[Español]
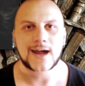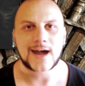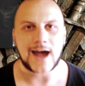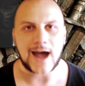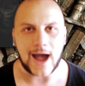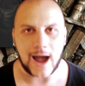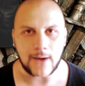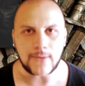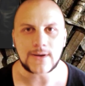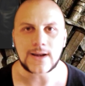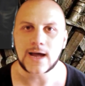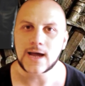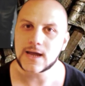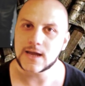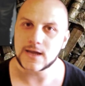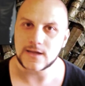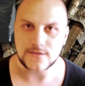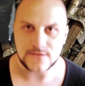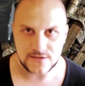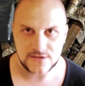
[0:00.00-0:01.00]
habla
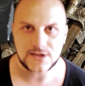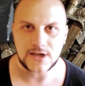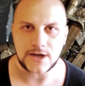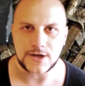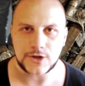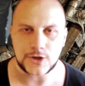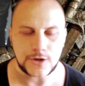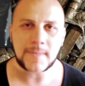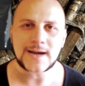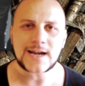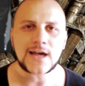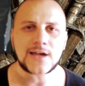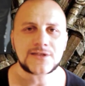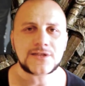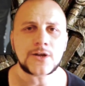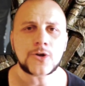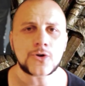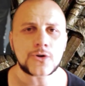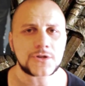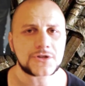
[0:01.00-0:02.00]
en serio para
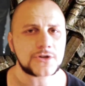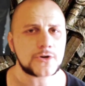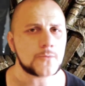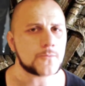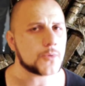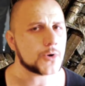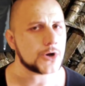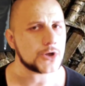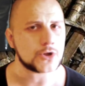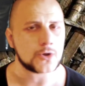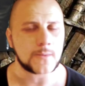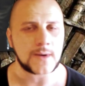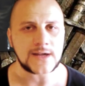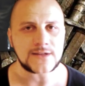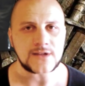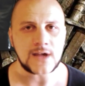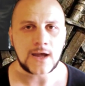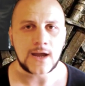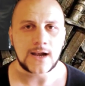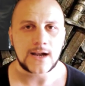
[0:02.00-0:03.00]
así conocer un poquito
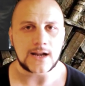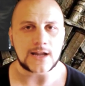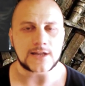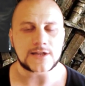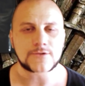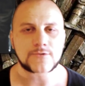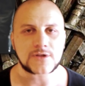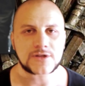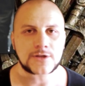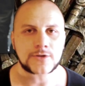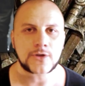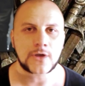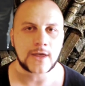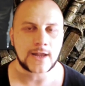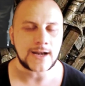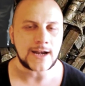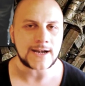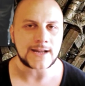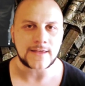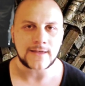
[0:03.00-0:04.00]
más la situación de
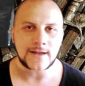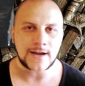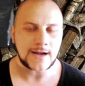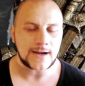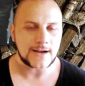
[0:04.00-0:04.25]
Daenerys.